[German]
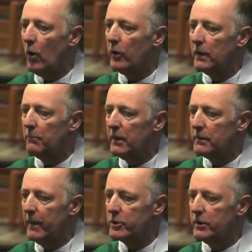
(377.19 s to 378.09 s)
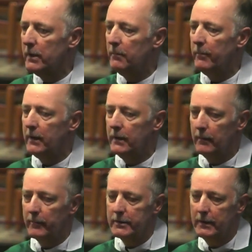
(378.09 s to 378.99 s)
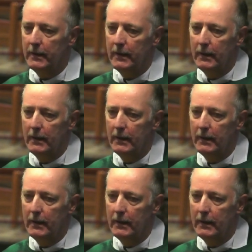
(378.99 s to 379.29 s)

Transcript: auch den Mitmenschen in den Blick nimmt.